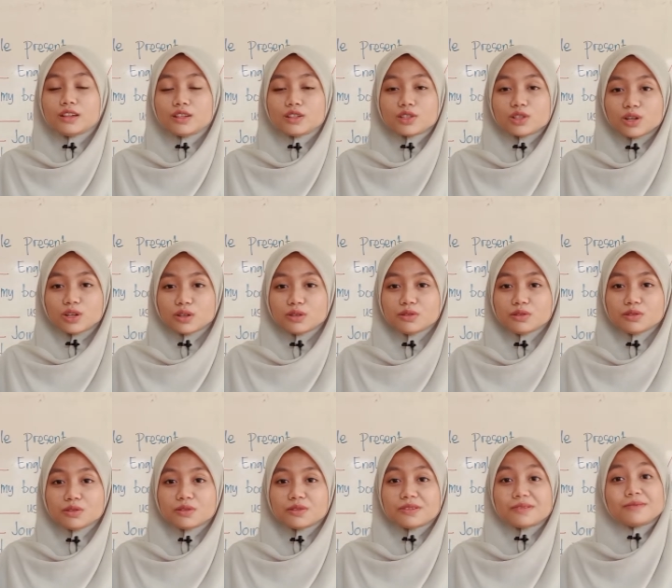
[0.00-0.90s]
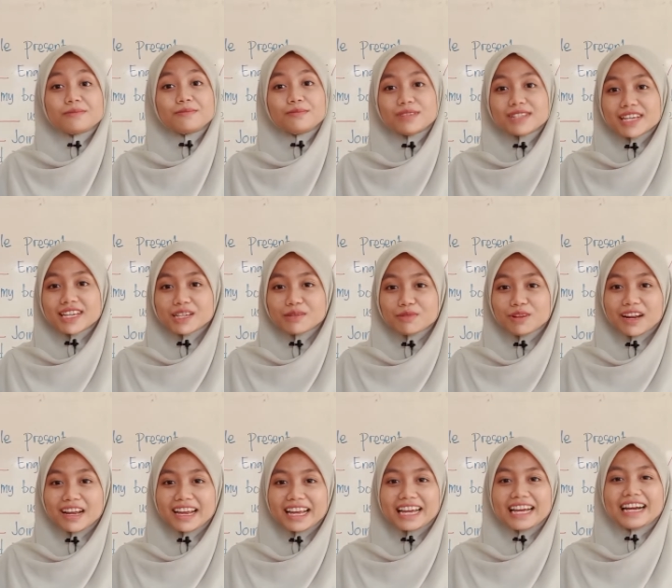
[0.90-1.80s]
So, bisa
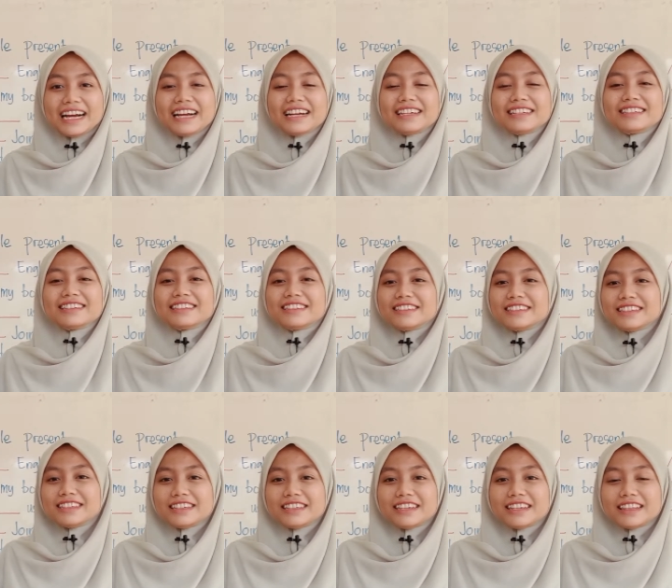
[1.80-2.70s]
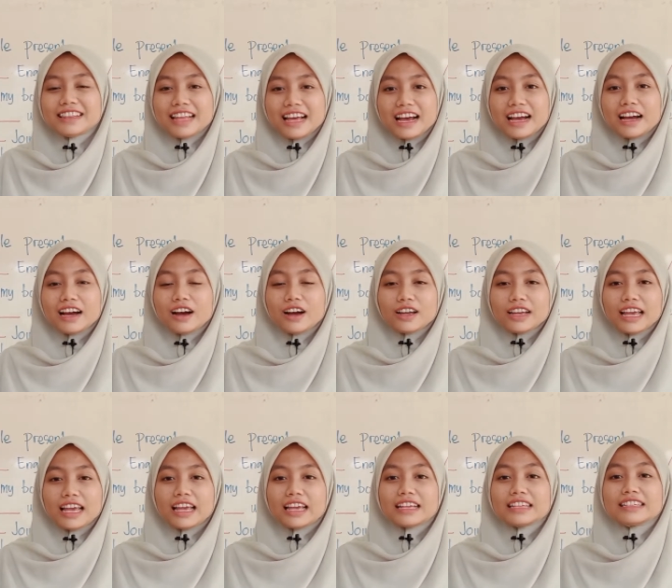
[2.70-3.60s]
dimulai ya. Nah, oke,
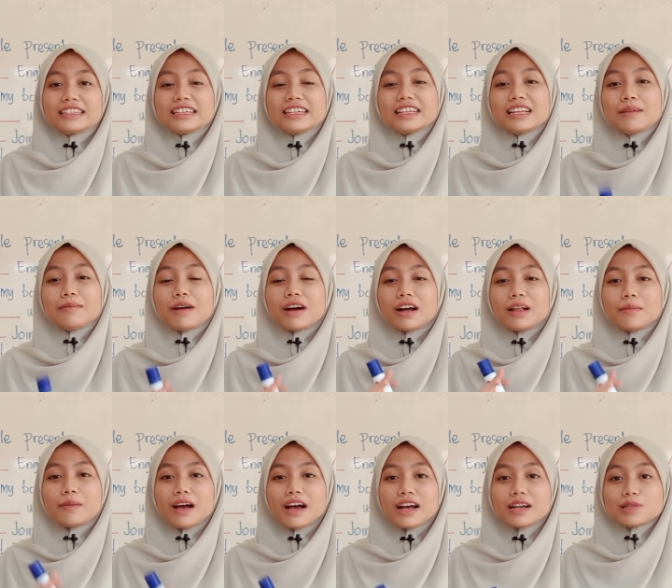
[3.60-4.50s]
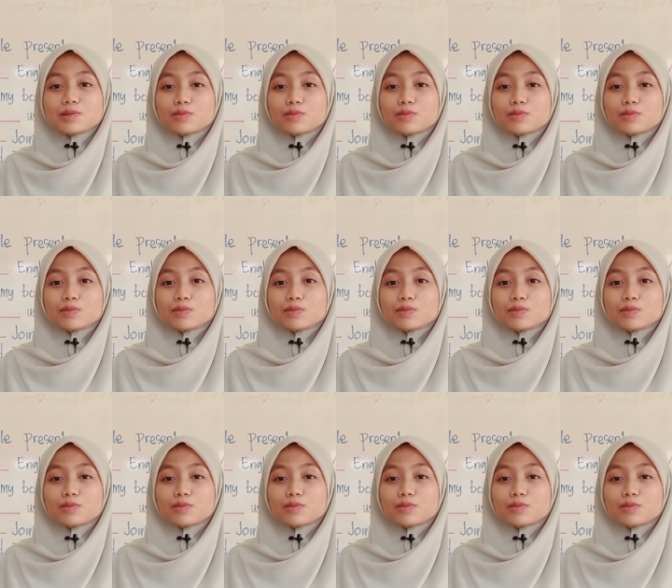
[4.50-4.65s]
okay. kita bakal bahas